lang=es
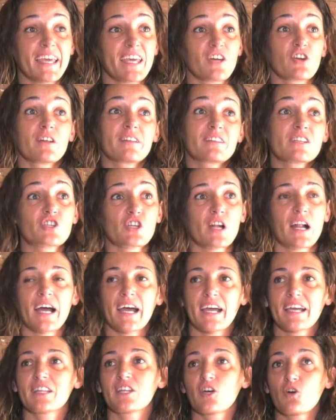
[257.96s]
quiero decírselo a la
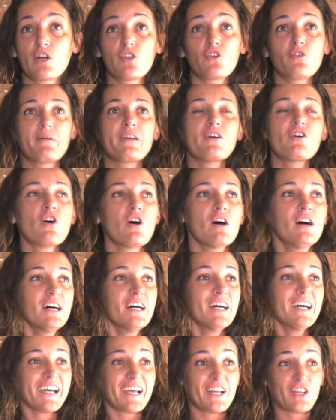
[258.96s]
gente cuando veo
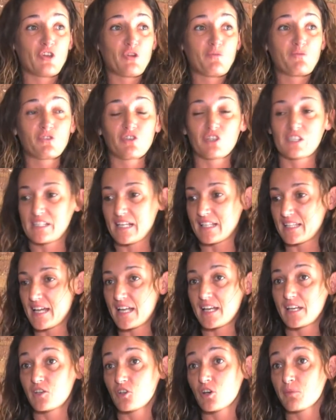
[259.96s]
que todo el mundo está
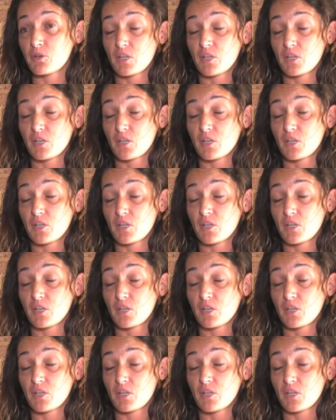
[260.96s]
tan, ¿no?